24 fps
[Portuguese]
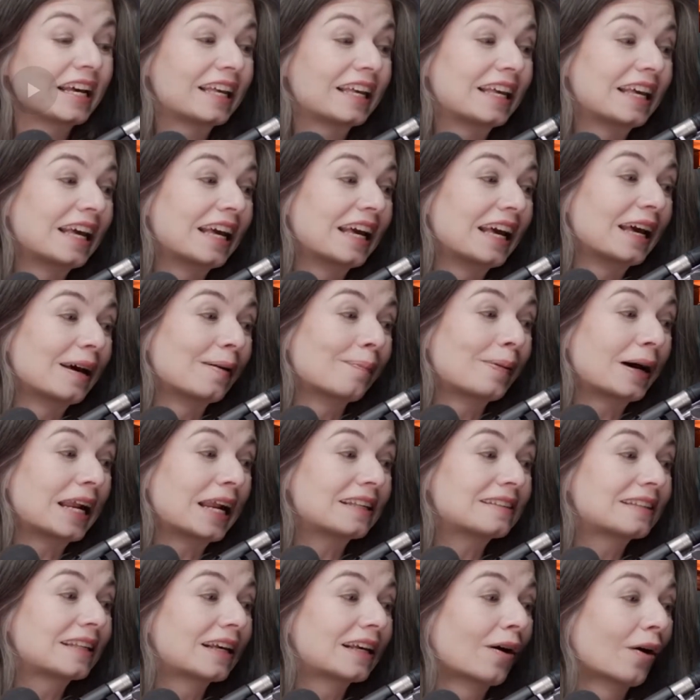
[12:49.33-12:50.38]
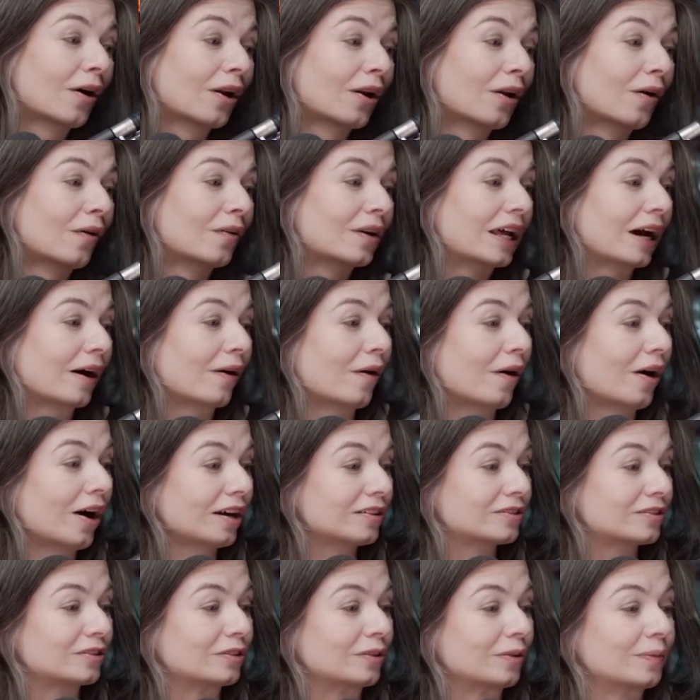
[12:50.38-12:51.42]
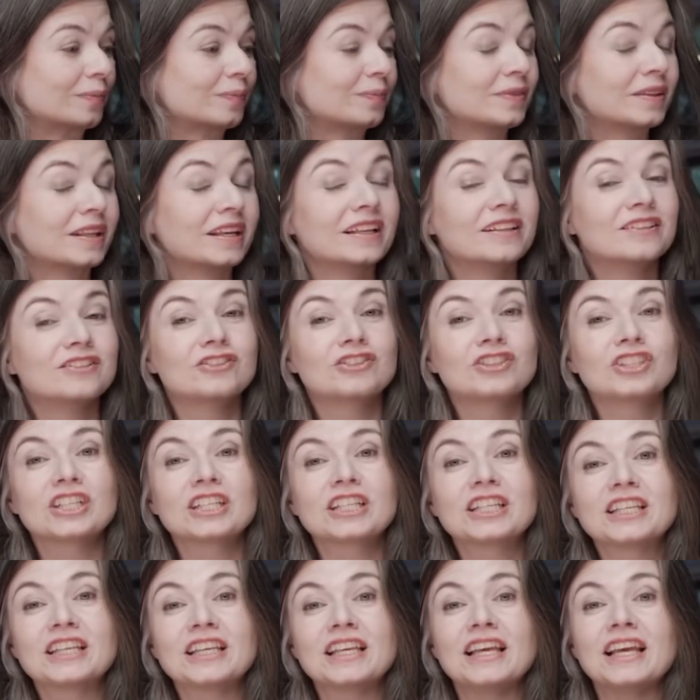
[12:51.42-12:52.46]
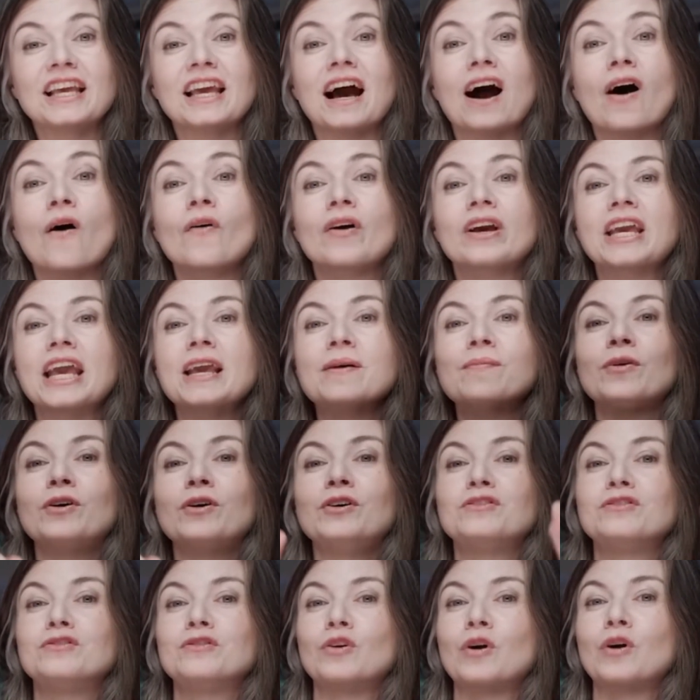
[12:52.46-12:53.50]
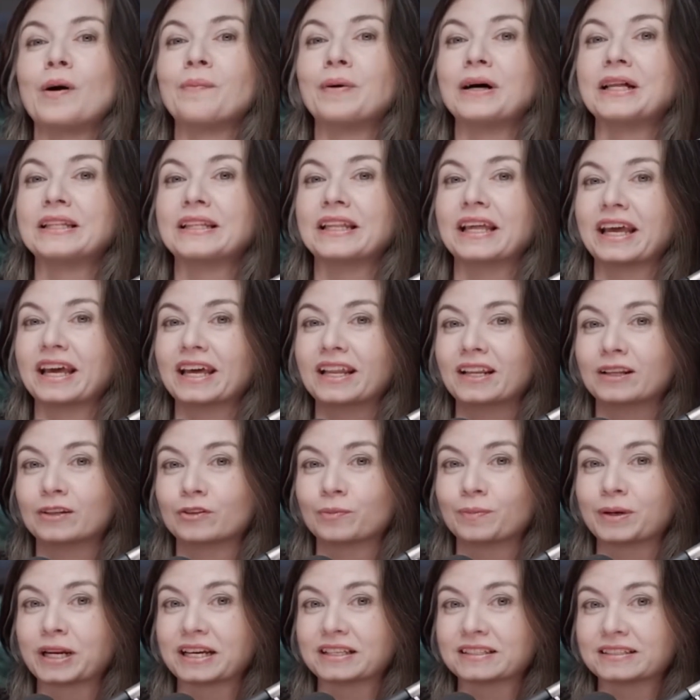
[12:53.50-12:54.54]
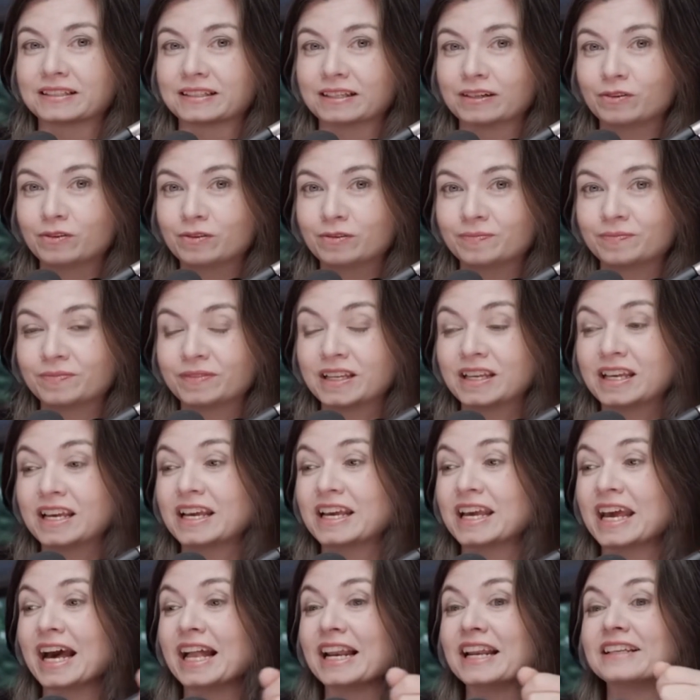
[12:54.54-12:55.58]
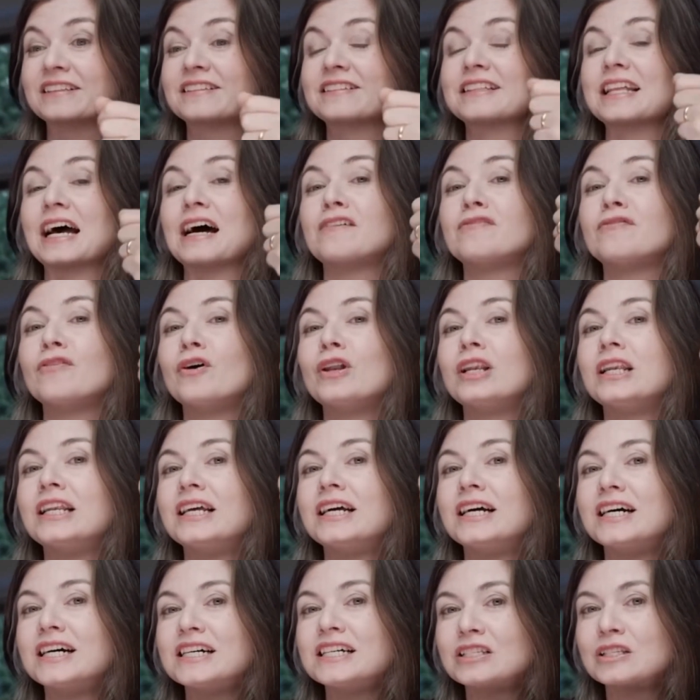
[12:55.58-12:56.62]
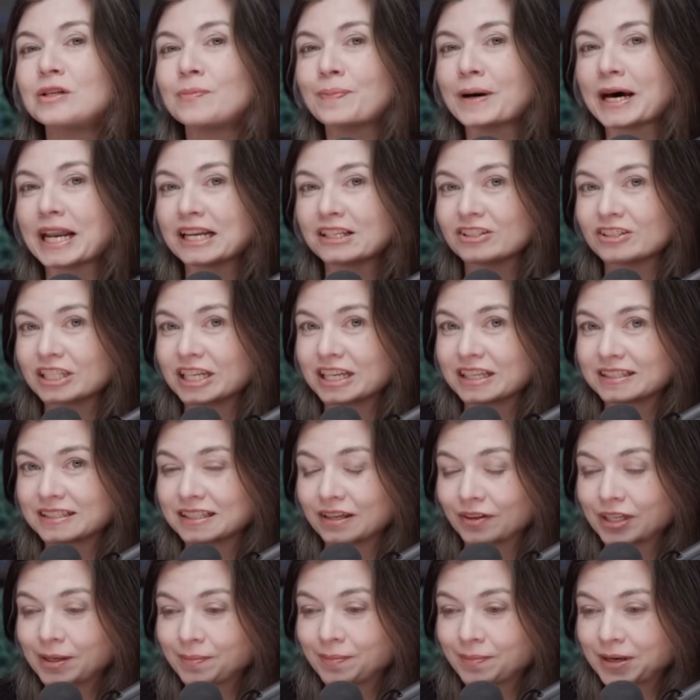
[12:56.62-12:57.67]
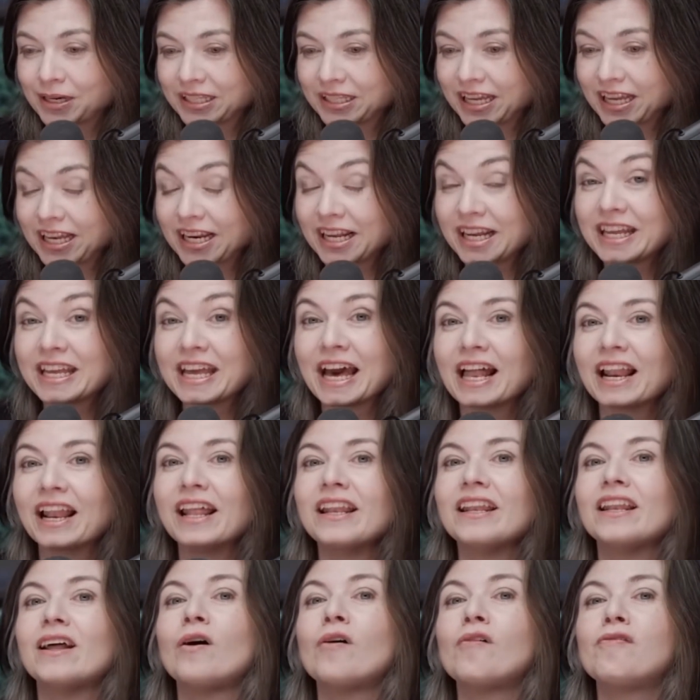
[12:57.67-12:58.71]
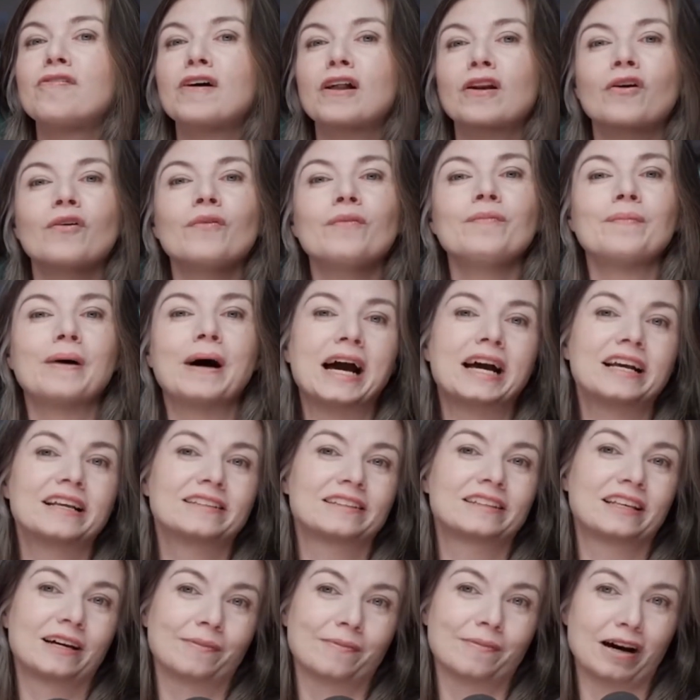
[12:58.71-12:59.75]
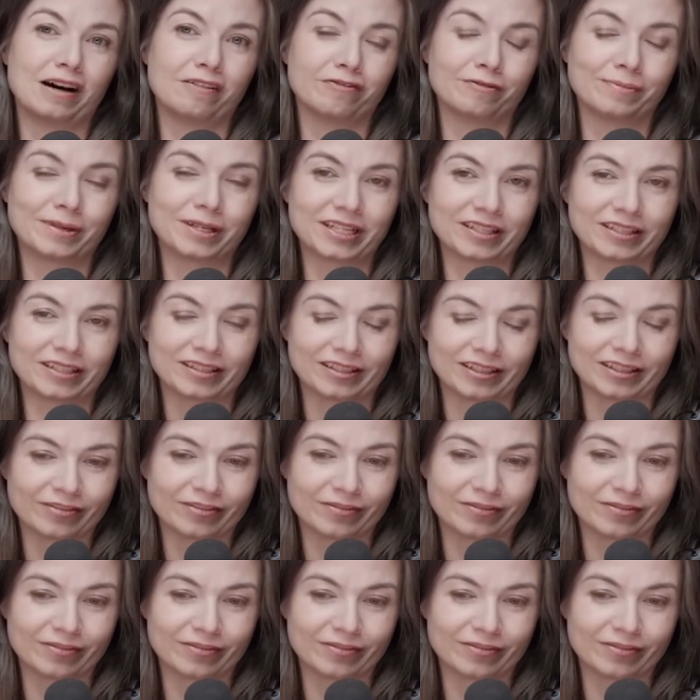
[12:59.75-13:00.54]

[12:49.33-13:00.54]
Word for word: que parece que rolou um negócio de que alguém mostrou a bandeira do Brasil. Ela estava olhando para a direção da bandeira e ela não falou mais que amava o Brasil.